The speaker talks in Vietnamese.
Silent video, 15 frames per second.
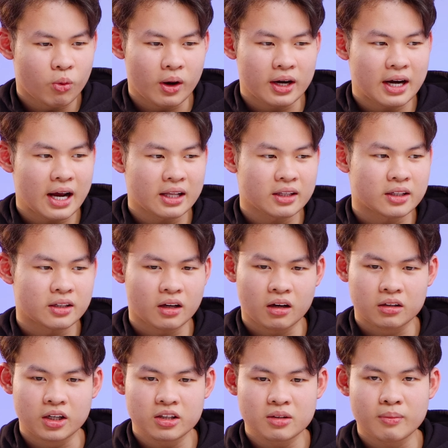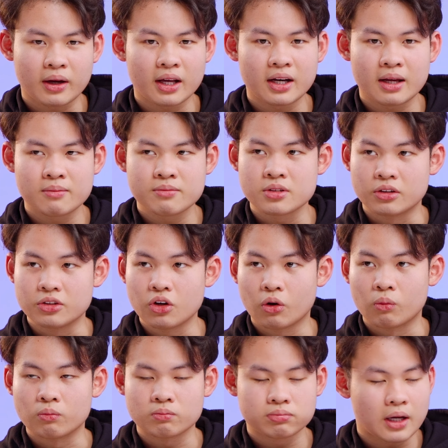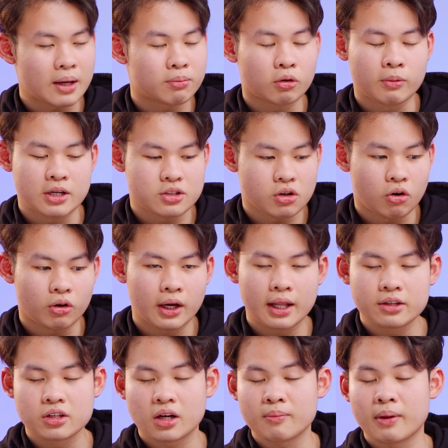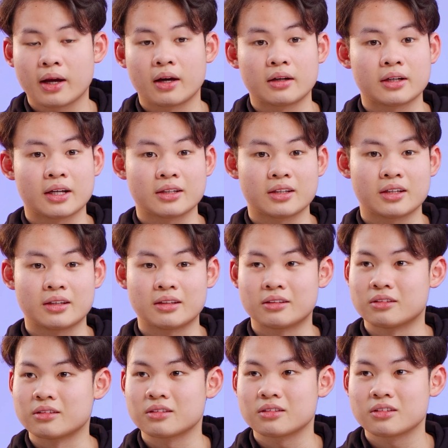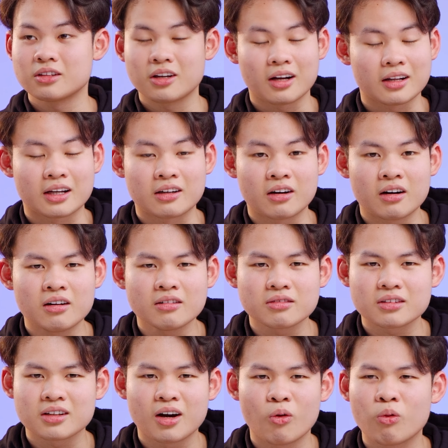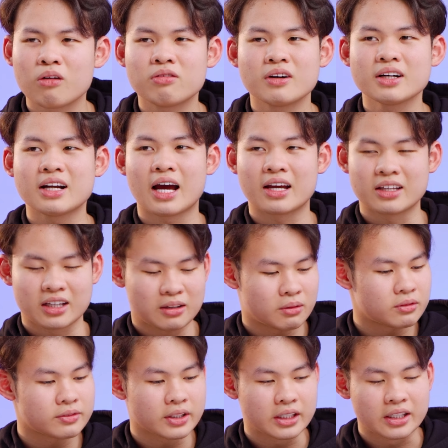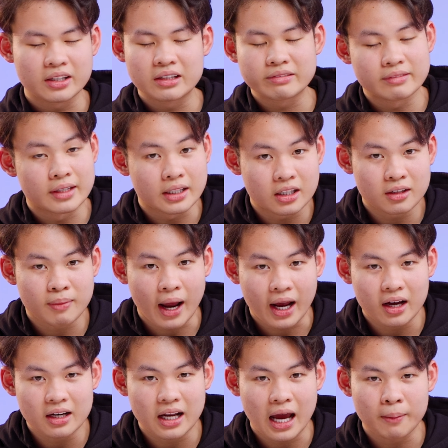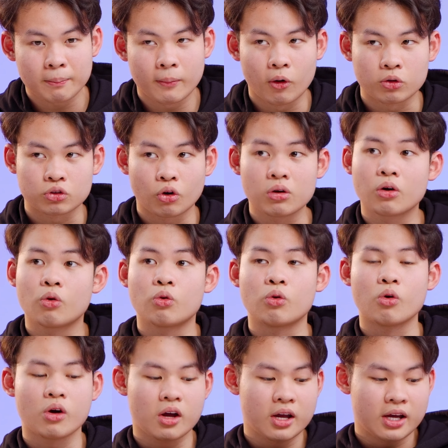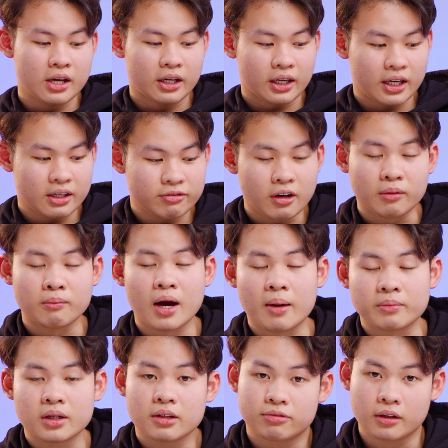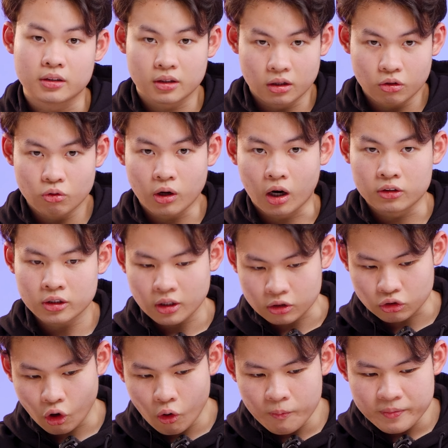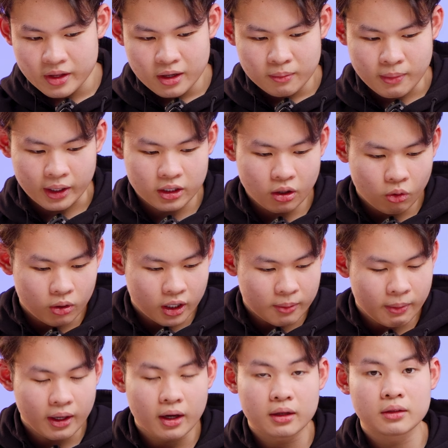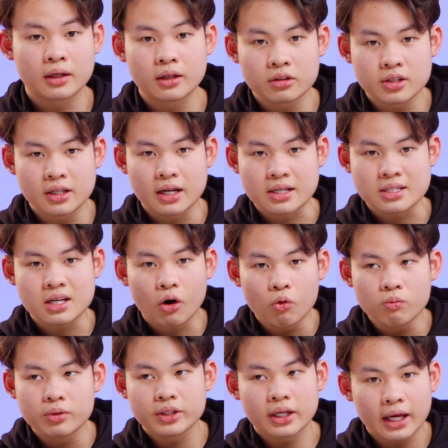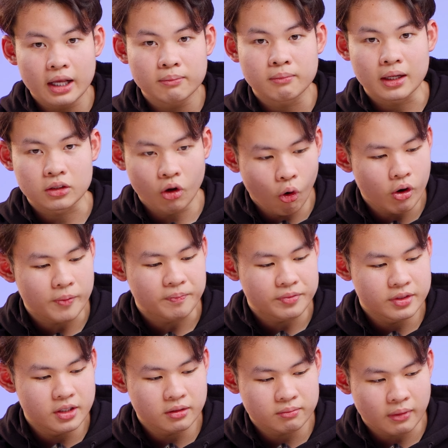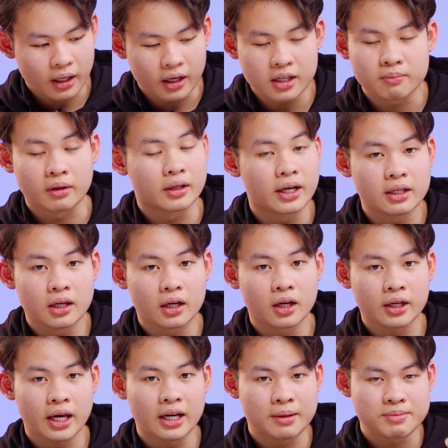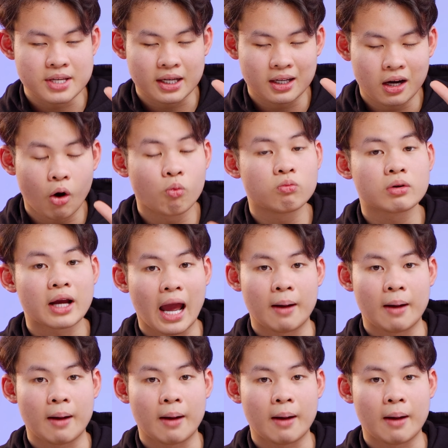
Ngoài ra thì ờ, nếu như mà các anh em sử dụng Apple Pencil ghi lên trên cái màn hình này thì nó thật là nó không có vấn đề gì cả bởi vì về cơ bản là Apple tối ưu cái phần mềm với là phần cứng của họ rất là tốt mặc dù là cái màn hình này nó chỉ là 60 Hz mà thôi nhưng mà khi mà ghi lên đó các anh em sẽ không